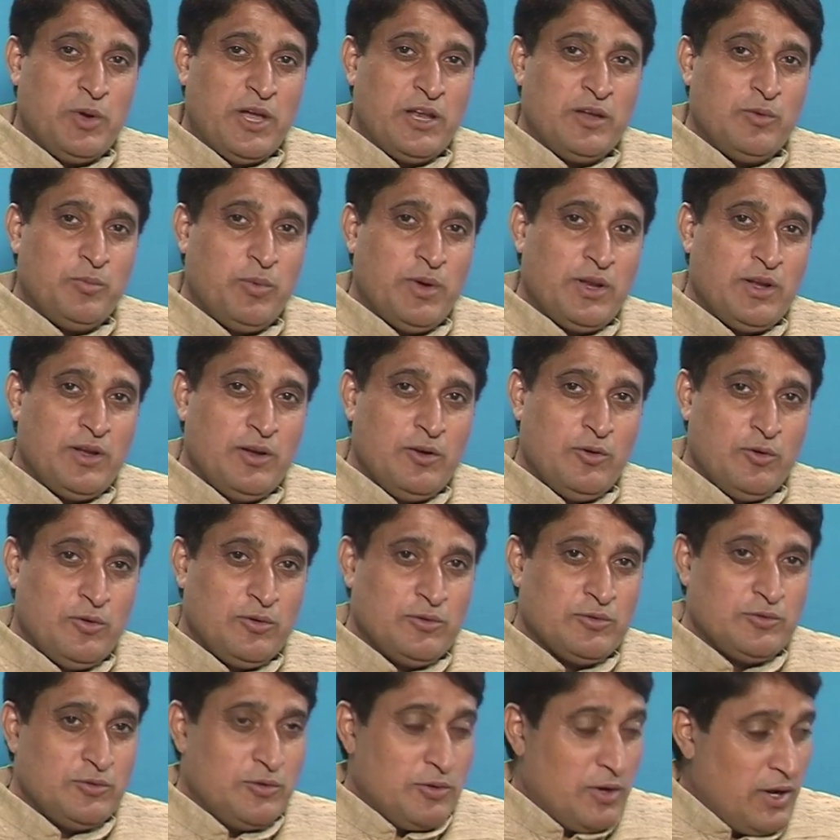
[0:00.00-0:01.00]
प्यारी प्यारी
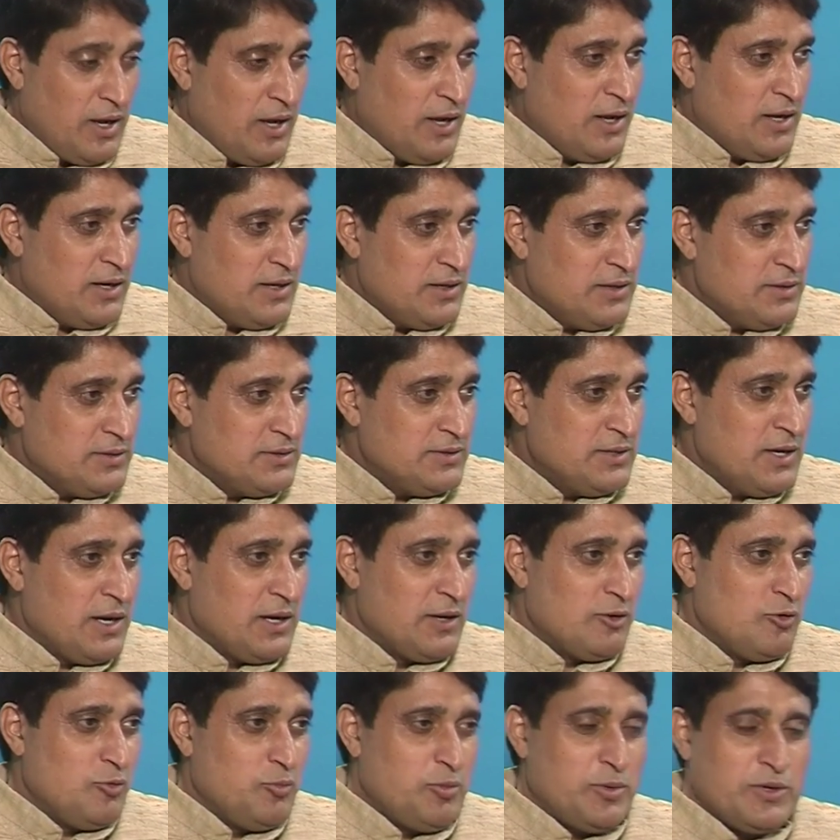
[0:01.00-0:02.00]
लोक धुना जहाँ
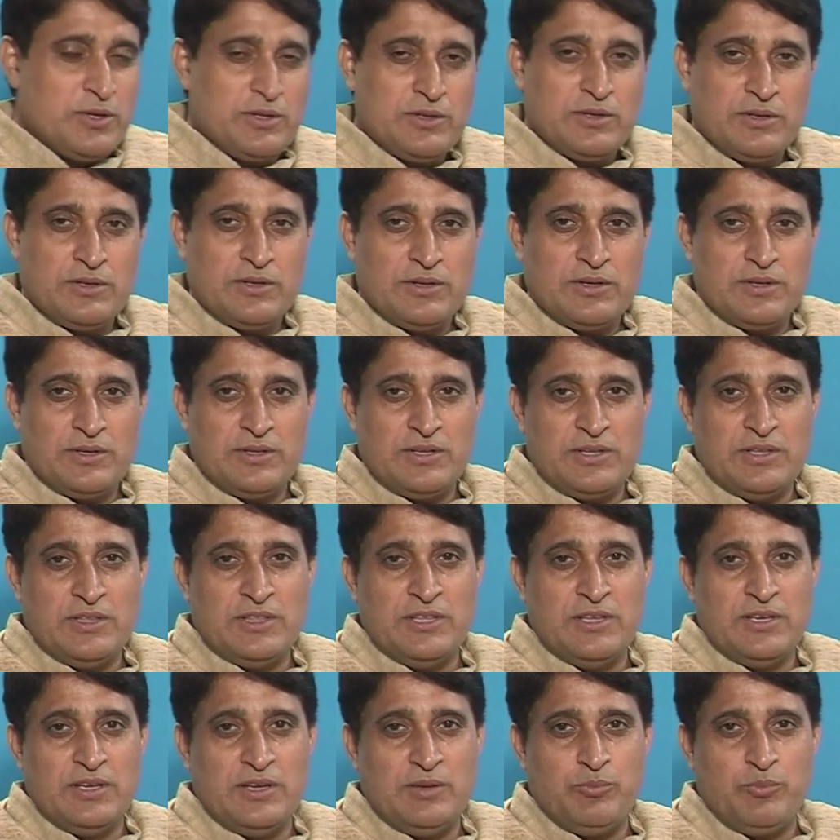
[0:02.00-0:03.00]
के ऊपर
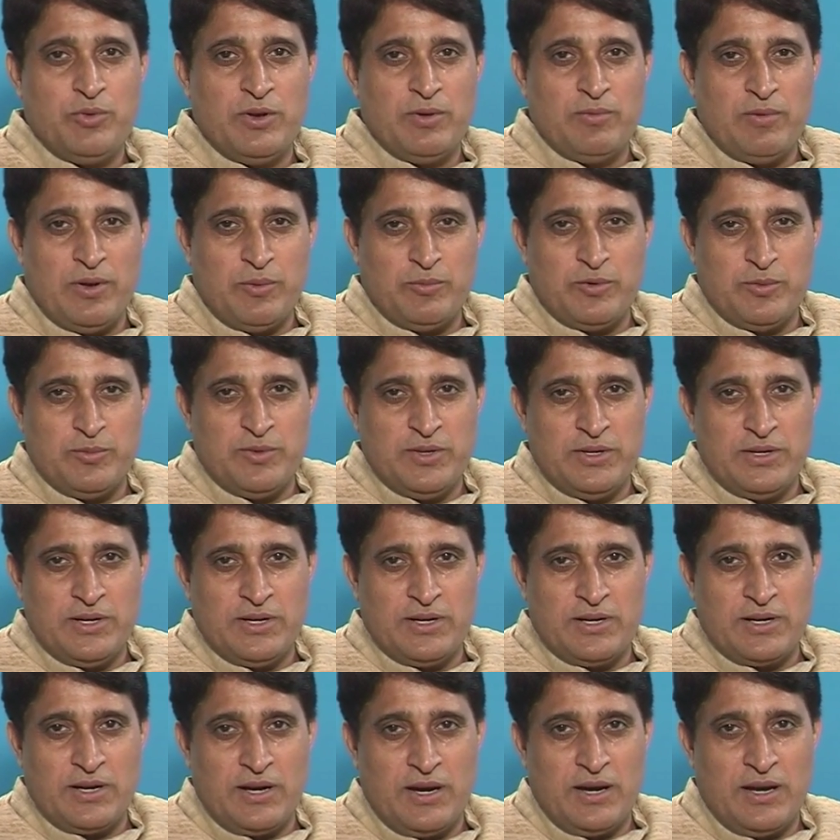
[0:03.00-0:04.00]
हिंदी फिल्मों में भी
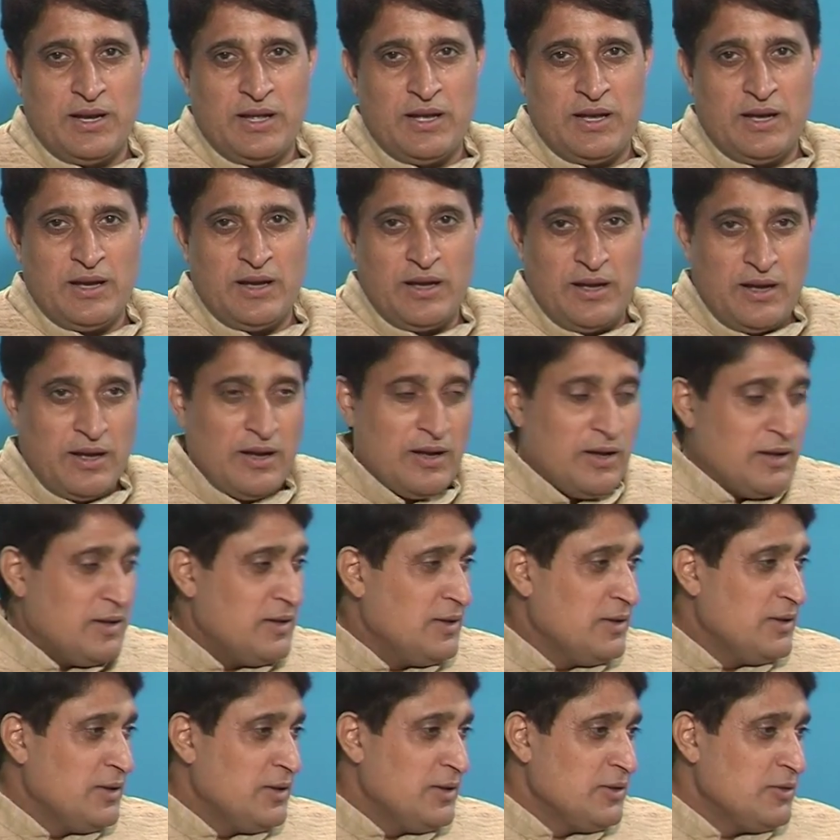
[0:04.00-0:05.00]
अगर गाना आगा
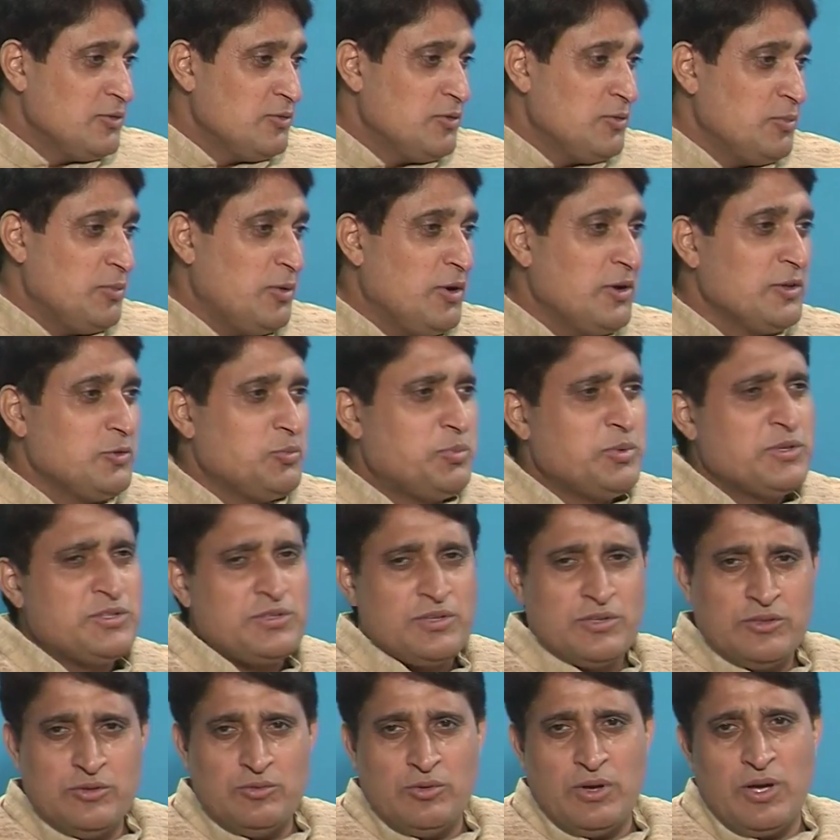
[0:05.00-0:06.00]
तो बहुत
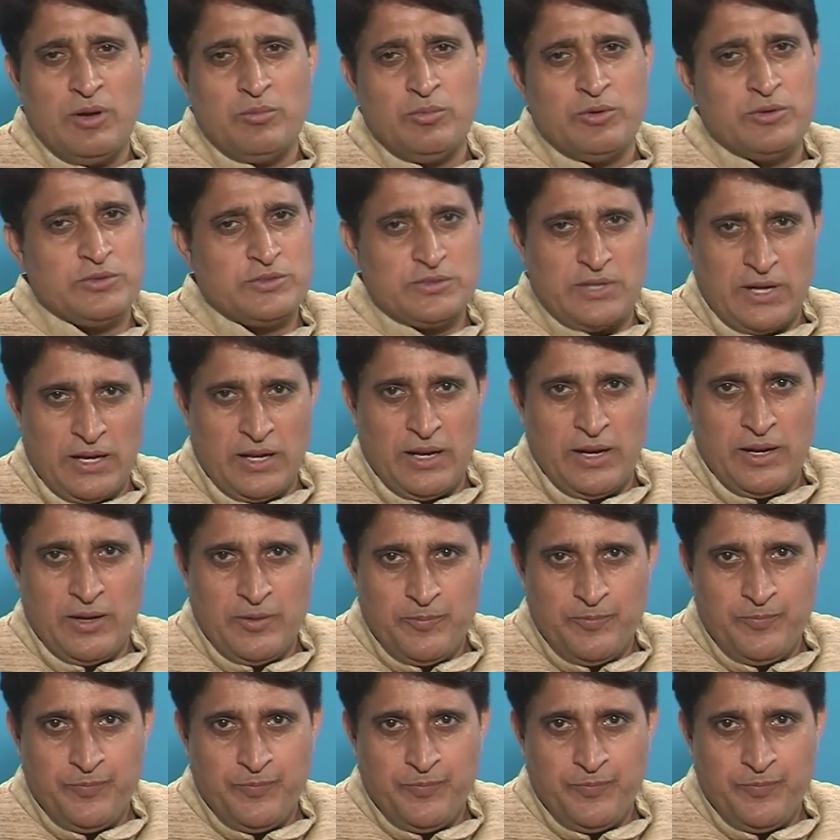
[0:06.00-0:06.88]
प्रसिद्ध हुआ बहुत चला